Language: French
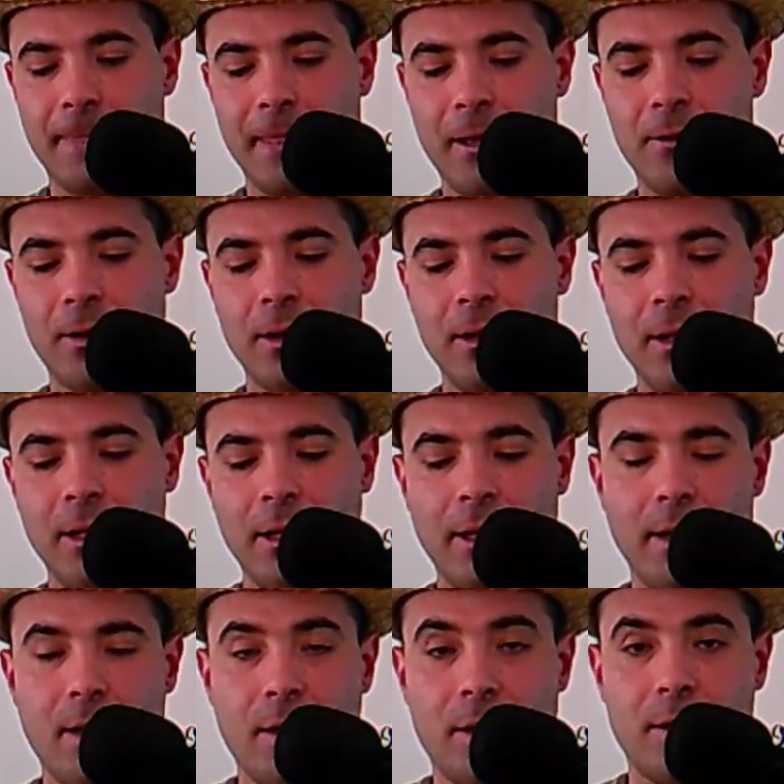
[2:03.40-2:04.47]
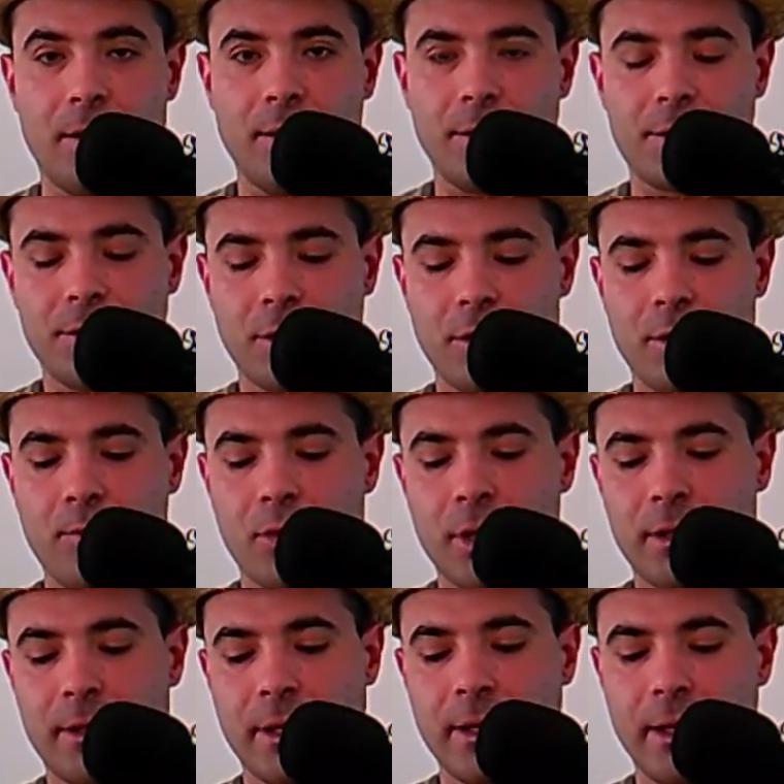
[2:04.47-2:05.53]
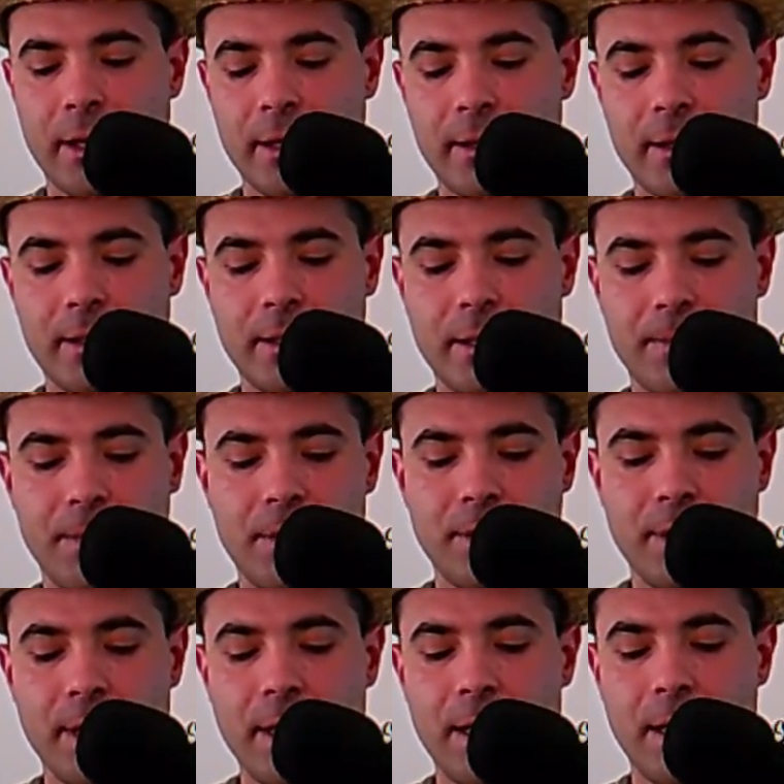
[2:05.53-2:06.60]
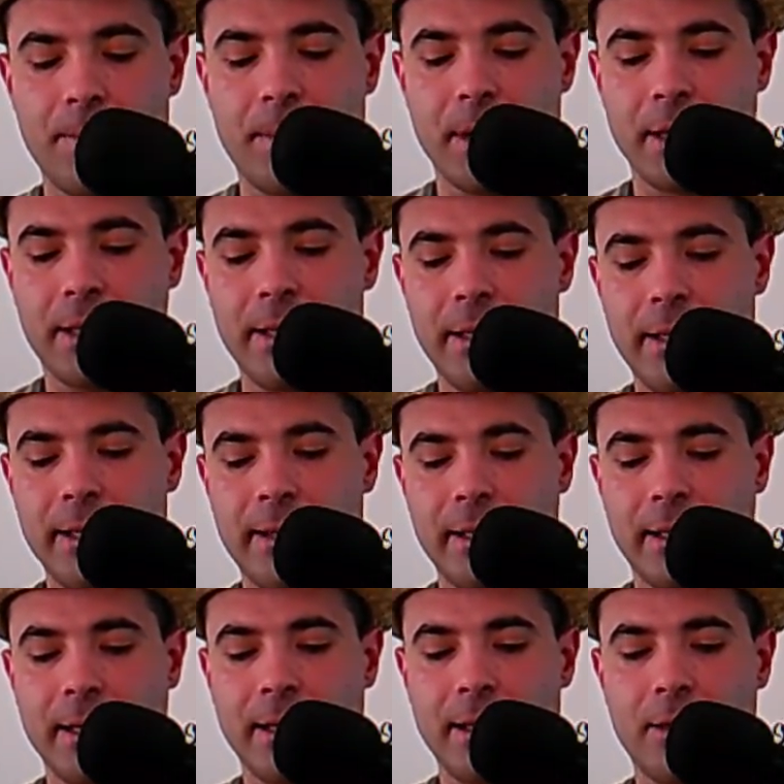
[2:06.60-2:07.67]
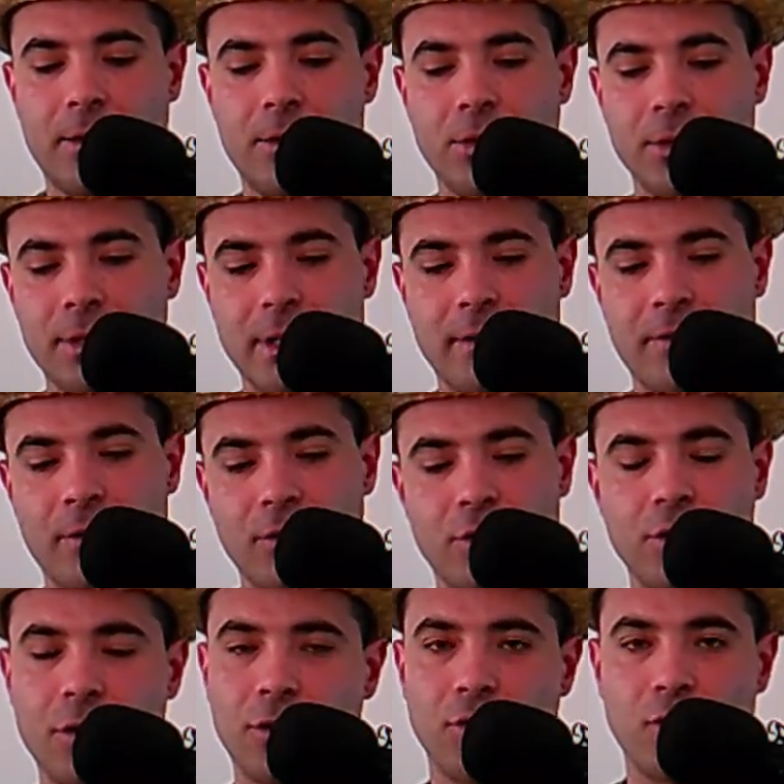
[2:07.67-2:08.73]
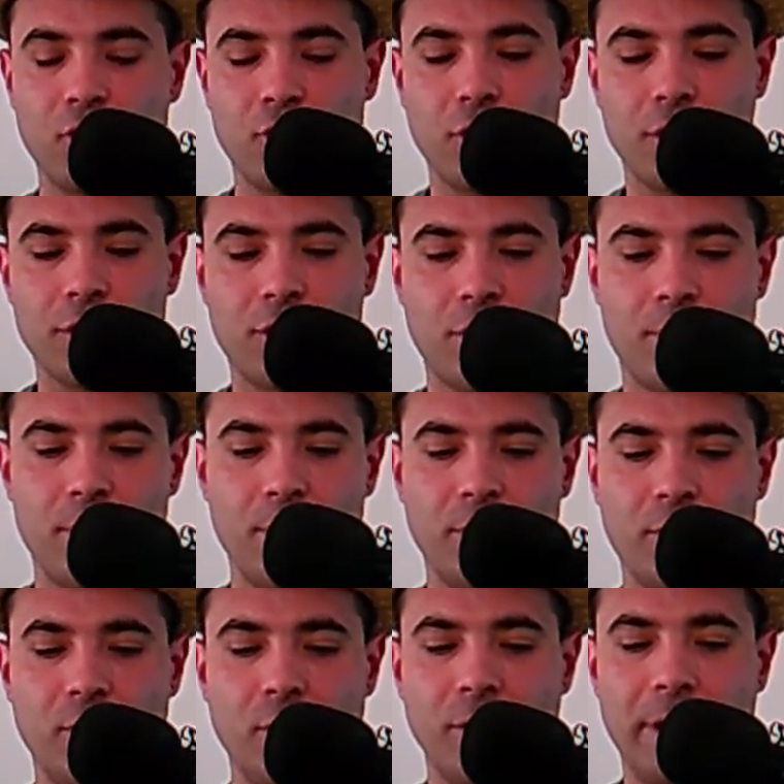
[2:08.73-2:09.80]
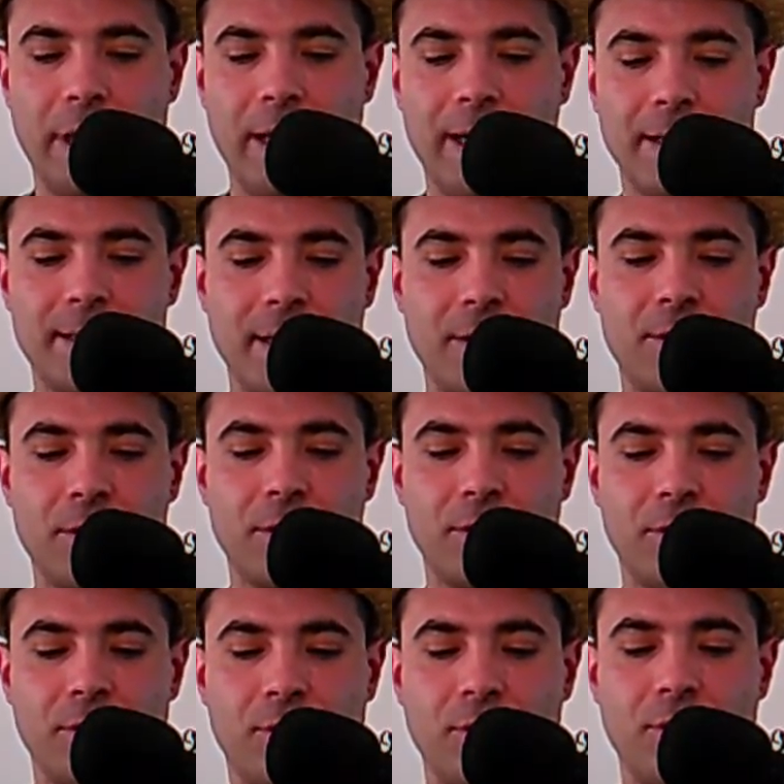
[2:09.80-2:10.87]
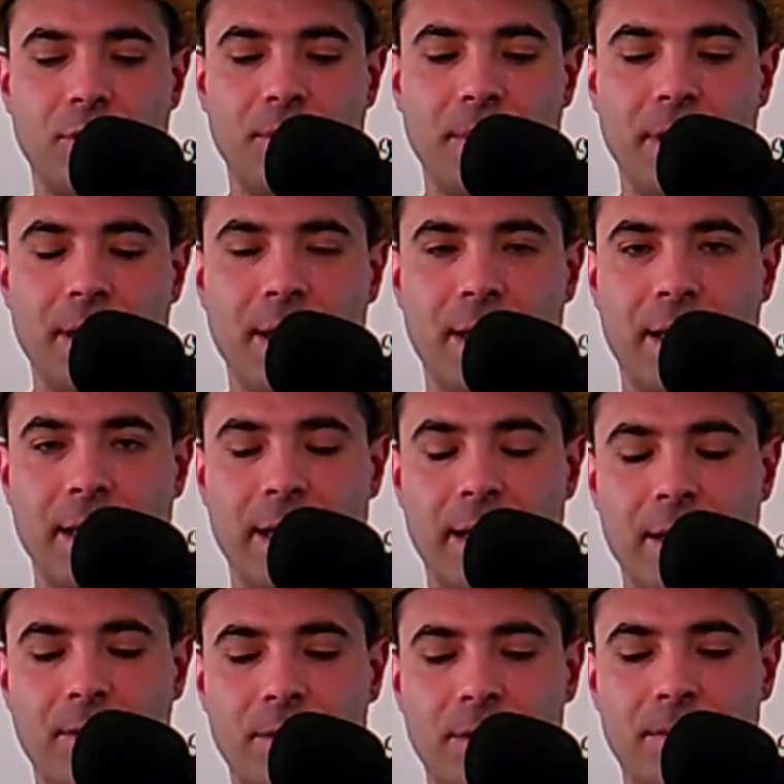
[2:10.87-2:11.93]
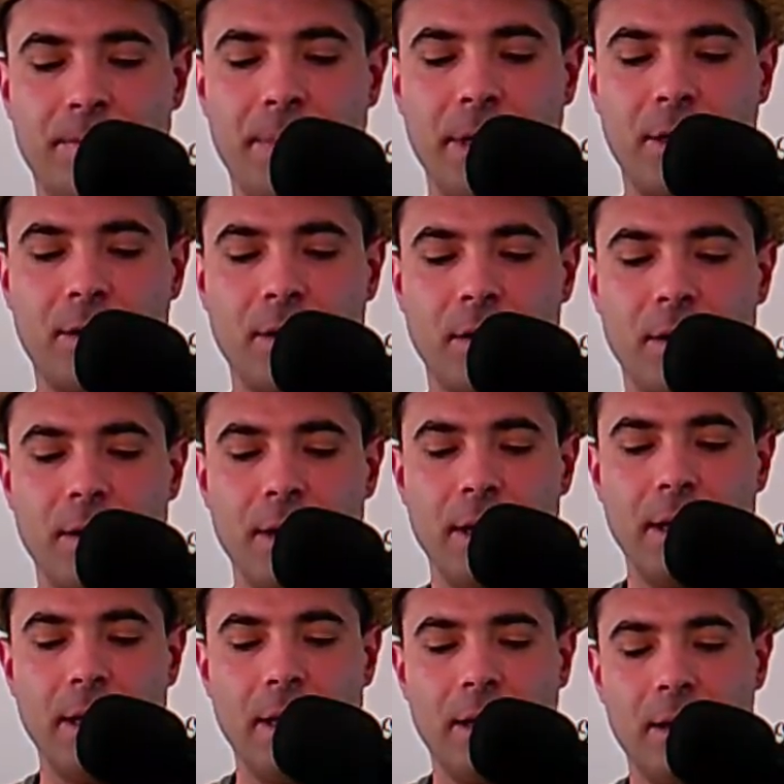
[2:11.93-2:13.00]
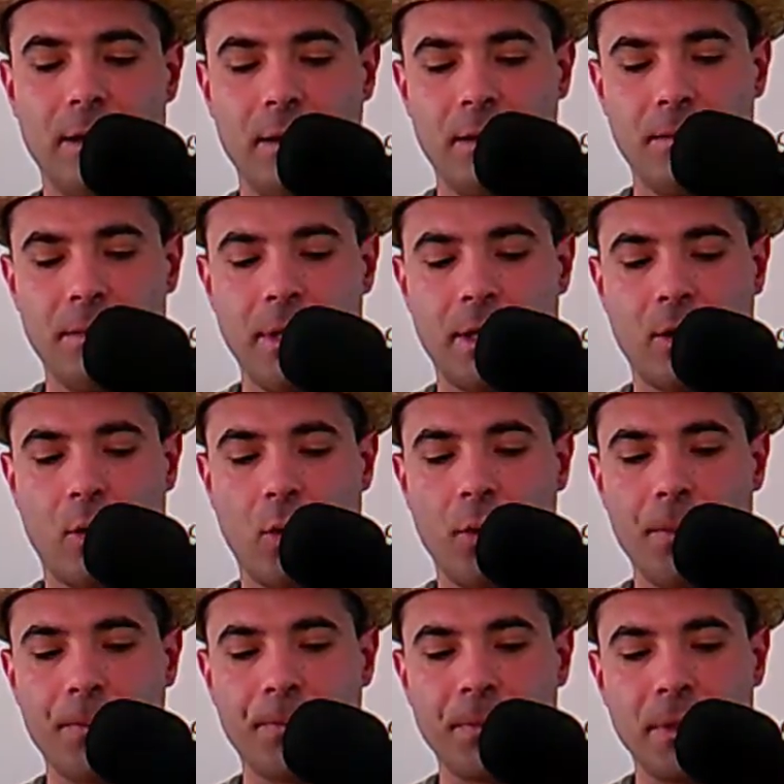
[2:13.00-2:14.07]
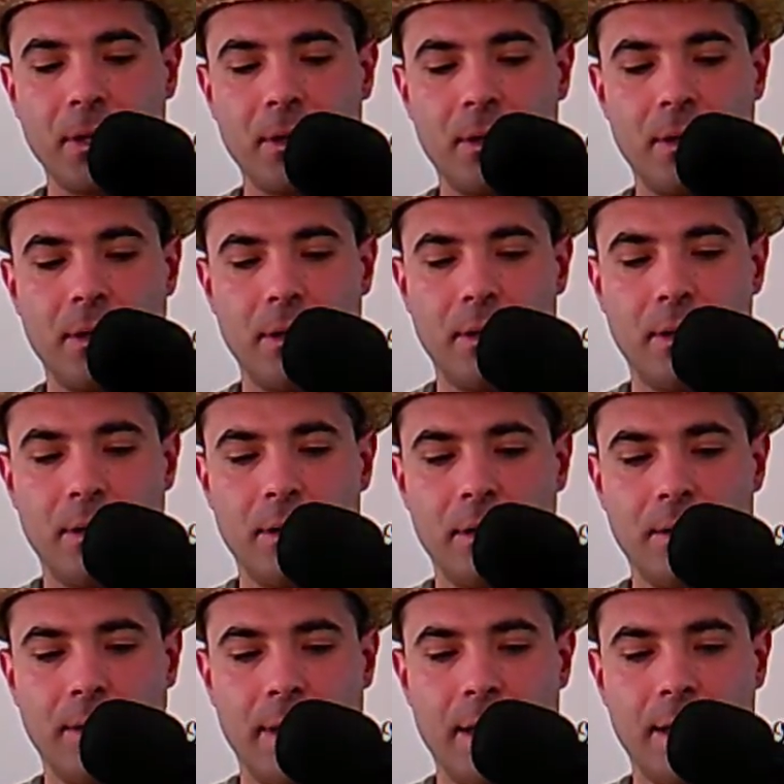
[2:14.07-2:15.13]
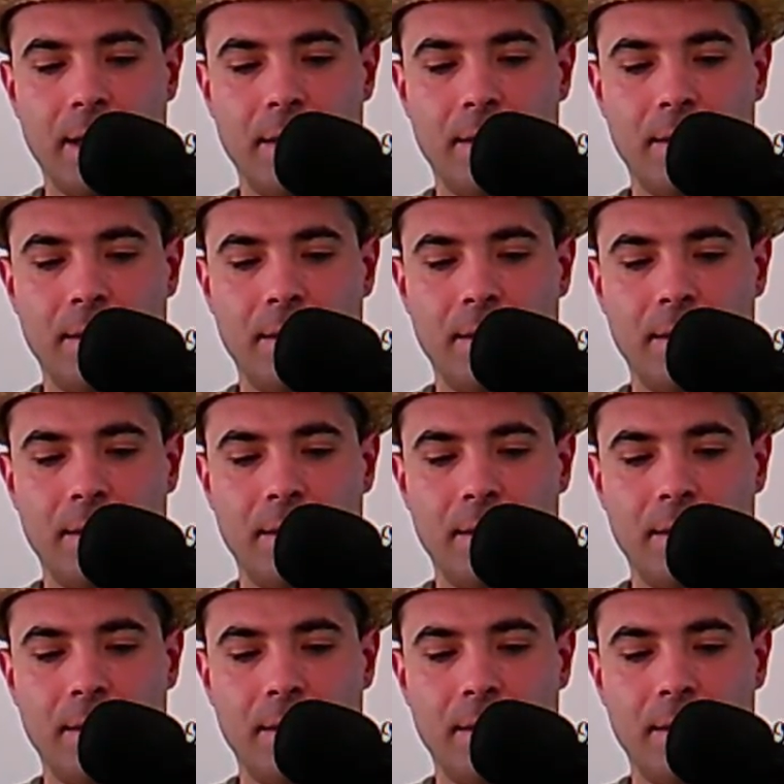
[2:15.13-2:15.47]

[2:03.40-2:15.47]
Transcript: Alors, euh, sur la boîte, il hein, n'y a rien d'exceptionnel, à part qu'il y est écrit que ça fonctionne toujours sur Bluetooth, qu'elle a 5 heures d'autonomie et qu'elle a le speaker euh, micro. Euh, voilà.